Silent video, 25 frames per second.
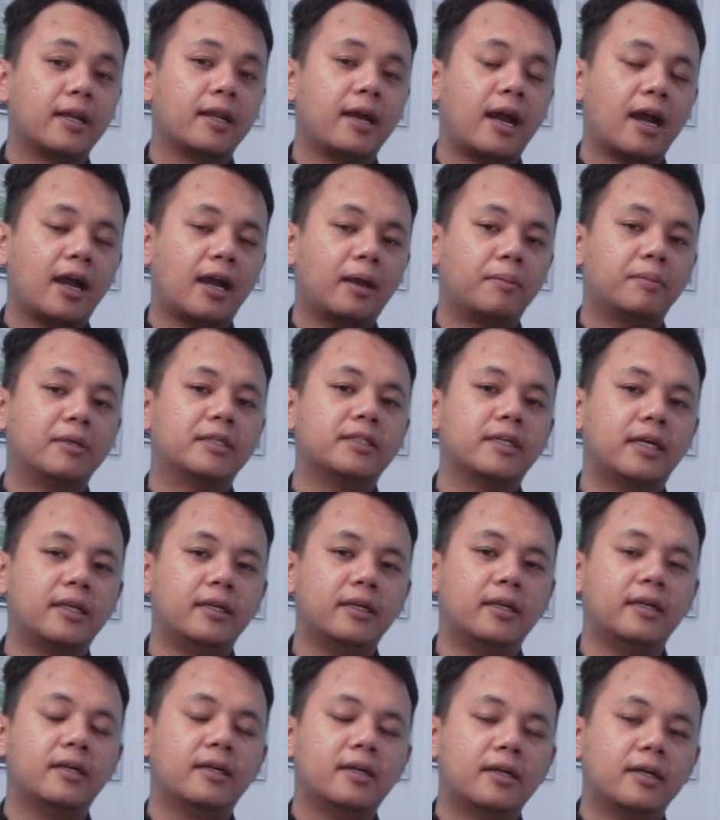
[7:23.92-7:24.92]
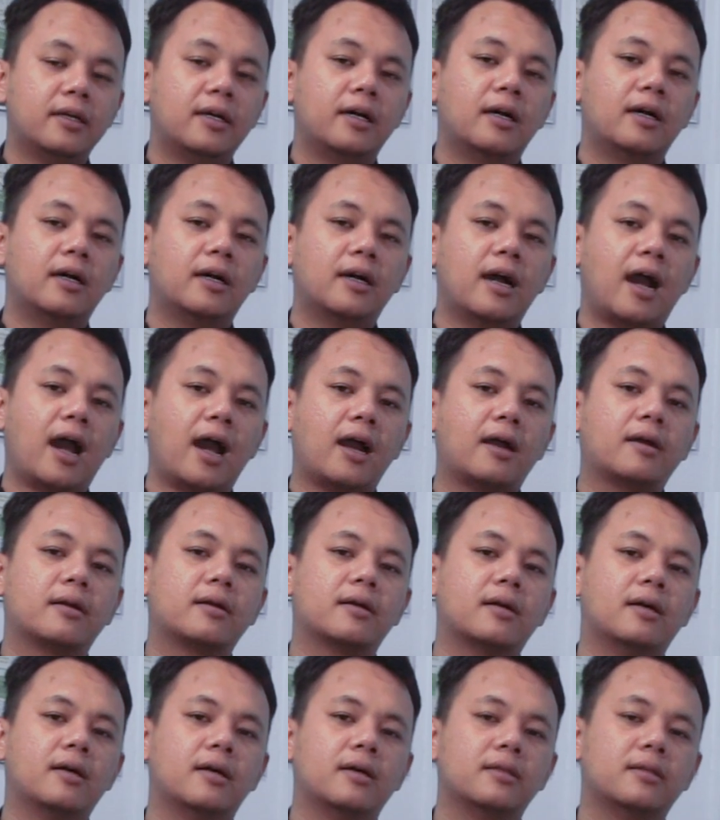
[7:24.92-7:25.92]
akan menjadi uh, hak
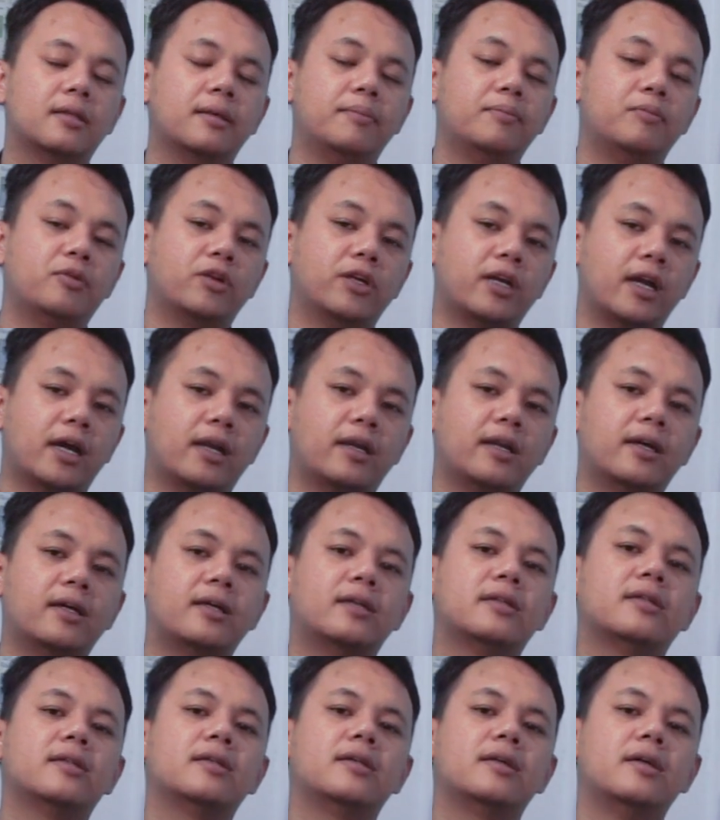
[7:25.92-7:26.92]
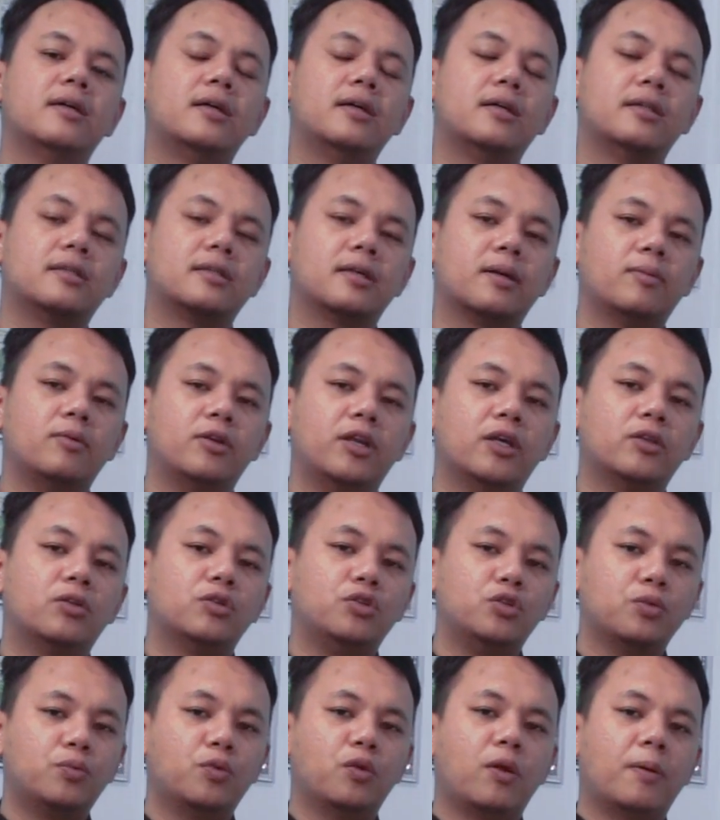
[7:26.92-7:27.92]
uh, eh, Pimpuri Garden kemudian
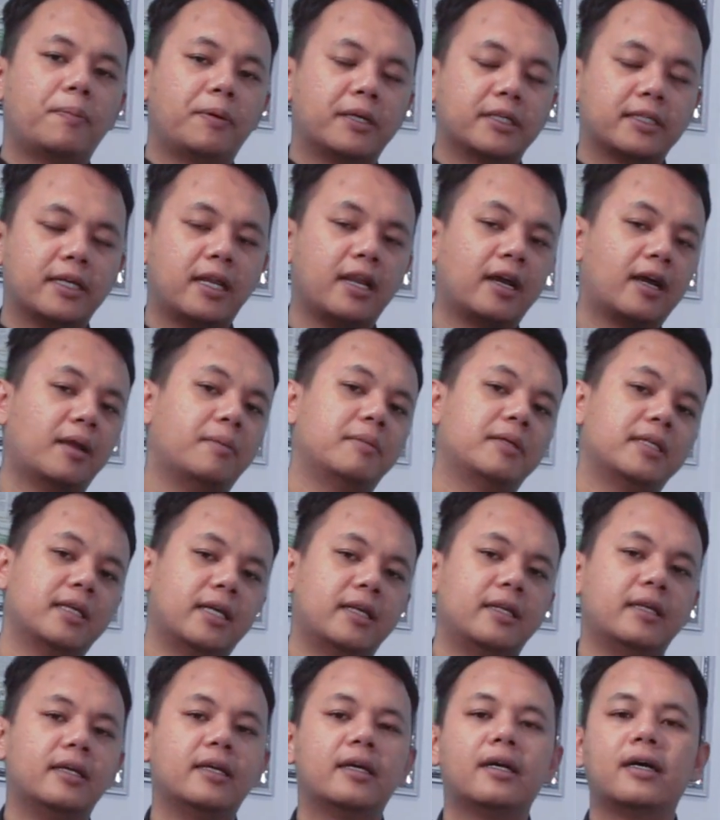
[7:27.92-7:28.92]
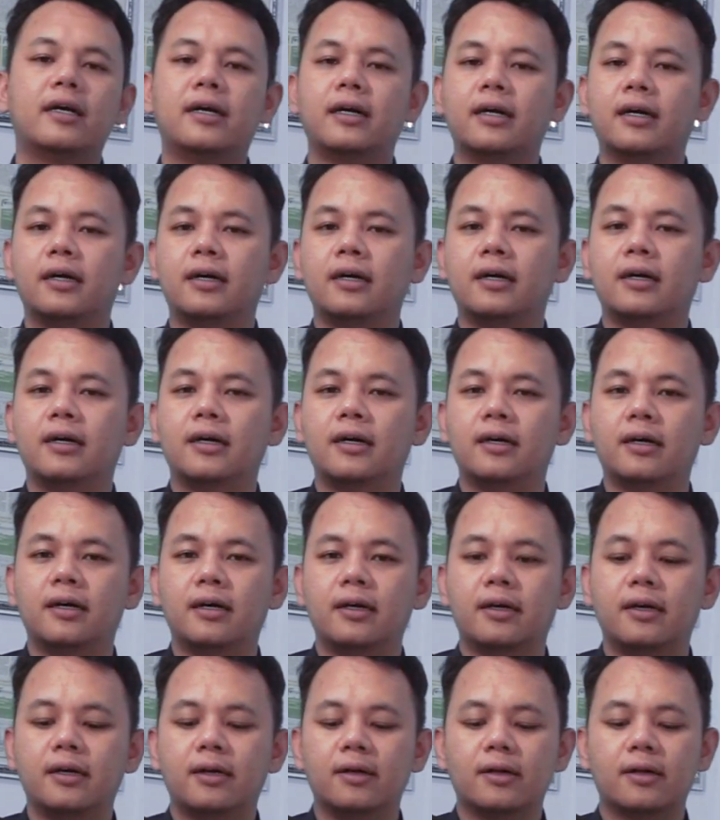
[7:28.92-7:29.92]
70% akan menjadi
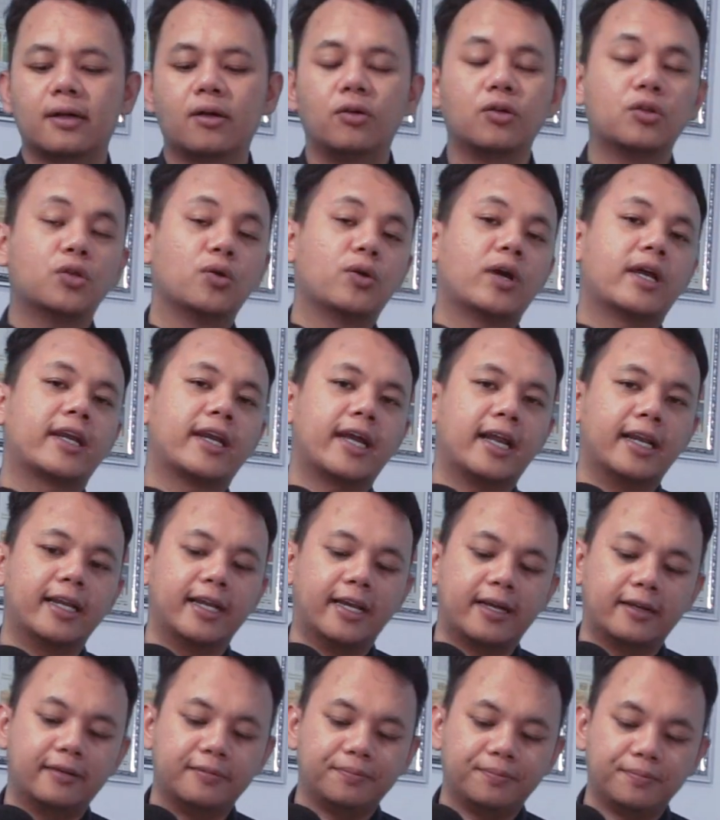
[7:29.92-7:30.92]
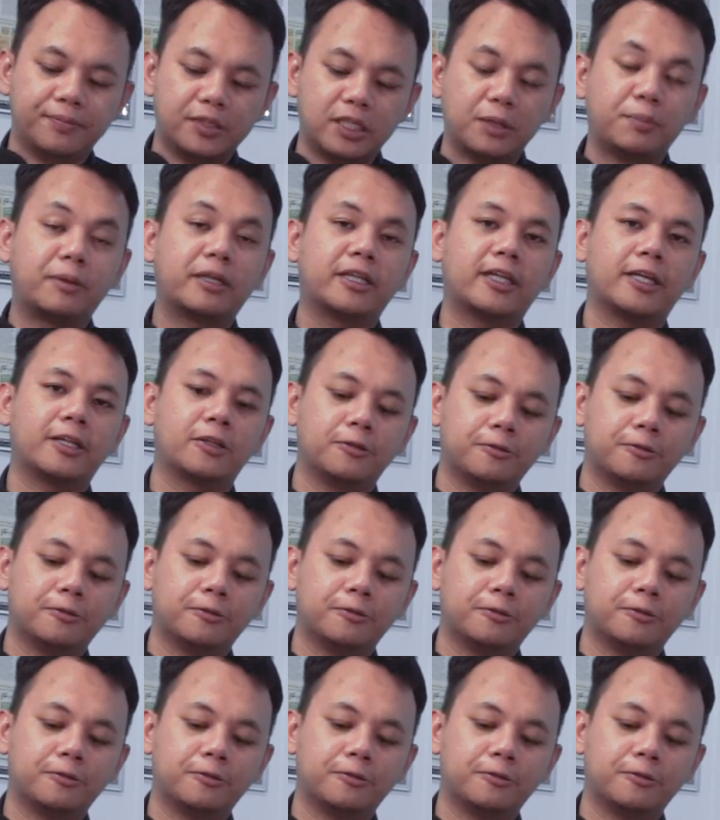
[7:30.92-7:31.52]
uh, keuntungan kalian seperti